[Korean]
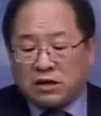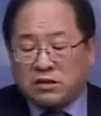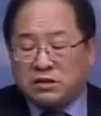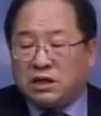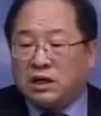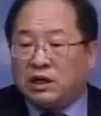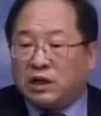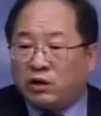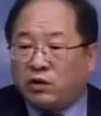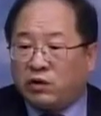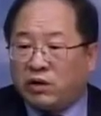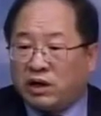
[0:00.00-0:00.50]

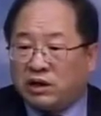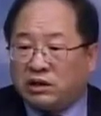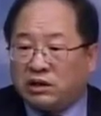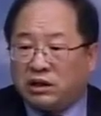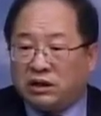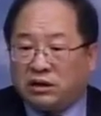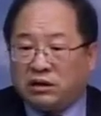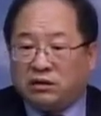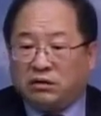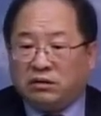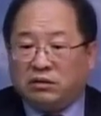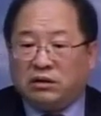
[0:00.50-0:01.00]
세례
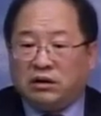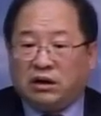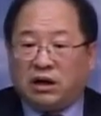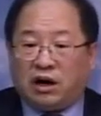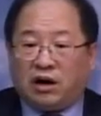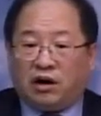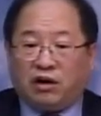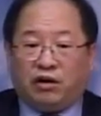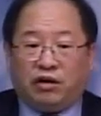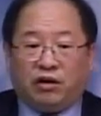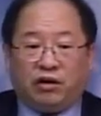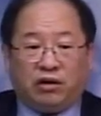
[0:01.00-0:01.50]
요한이
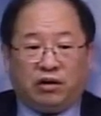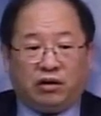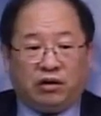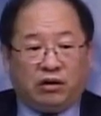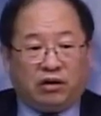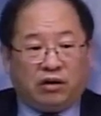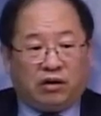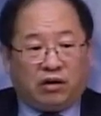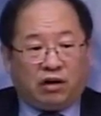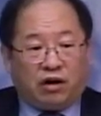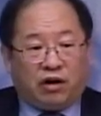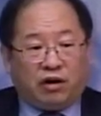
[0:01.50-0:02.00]

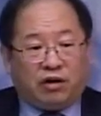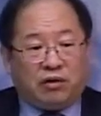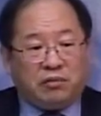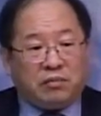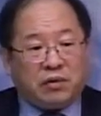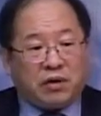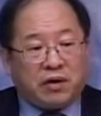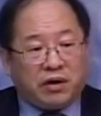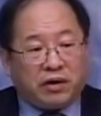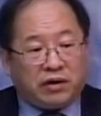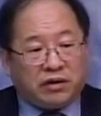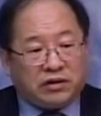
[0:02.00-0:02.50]

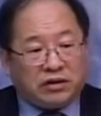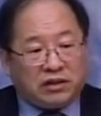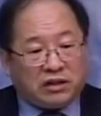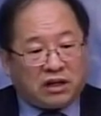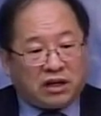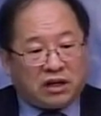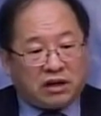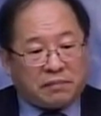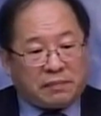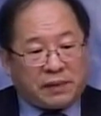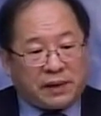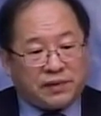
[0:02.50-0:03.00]

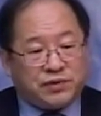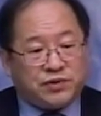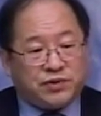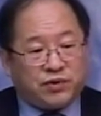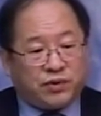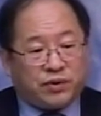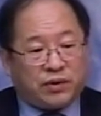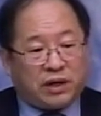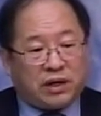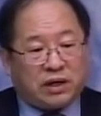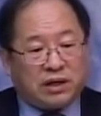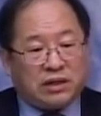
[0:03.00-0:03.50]
어머니의
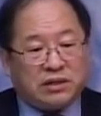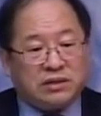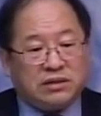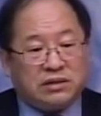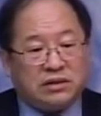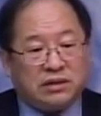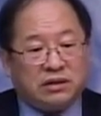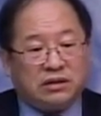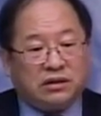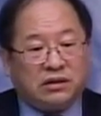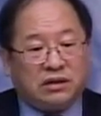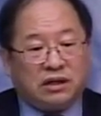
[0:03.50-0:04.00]
뱃속에
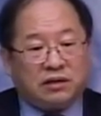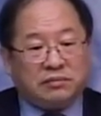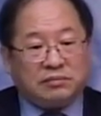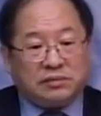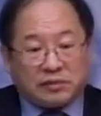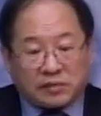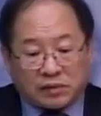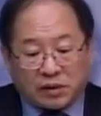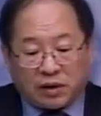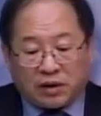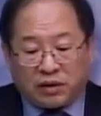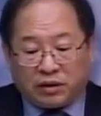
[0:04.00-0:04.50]
있을
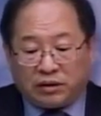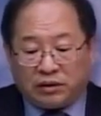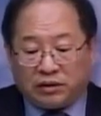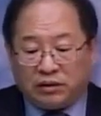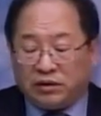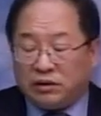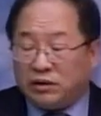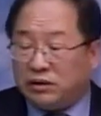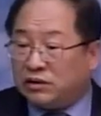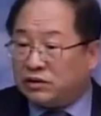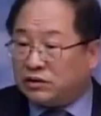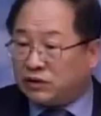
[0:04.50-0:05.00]
때부터
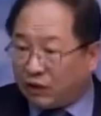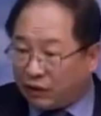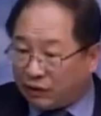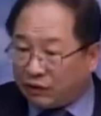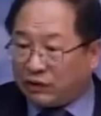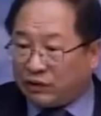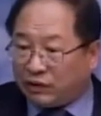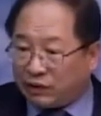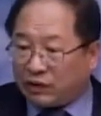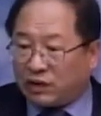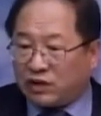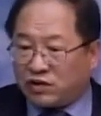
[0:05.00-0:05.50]

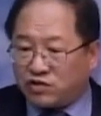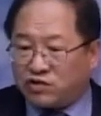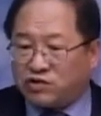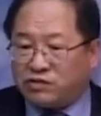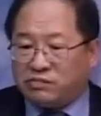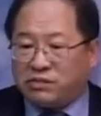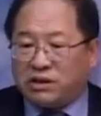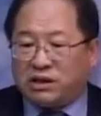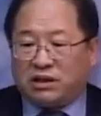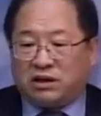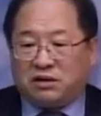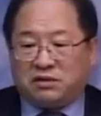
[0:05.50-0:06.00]
성령의
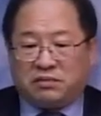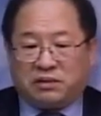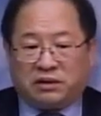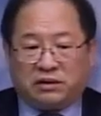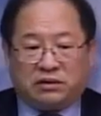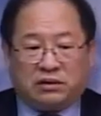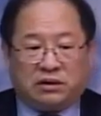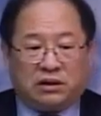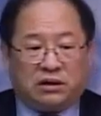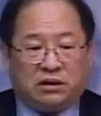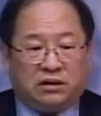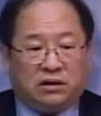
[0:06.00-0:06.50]
충만함을
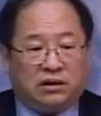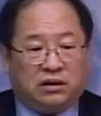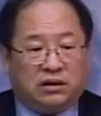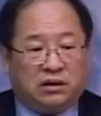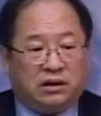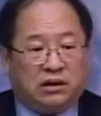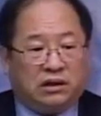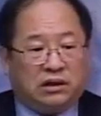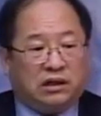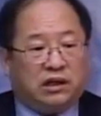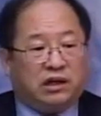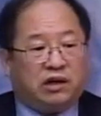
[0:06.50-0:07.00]
받았다.
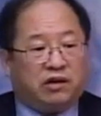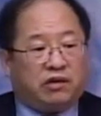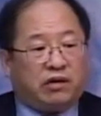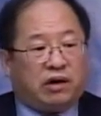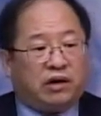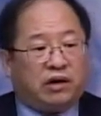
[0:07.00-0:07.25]
이게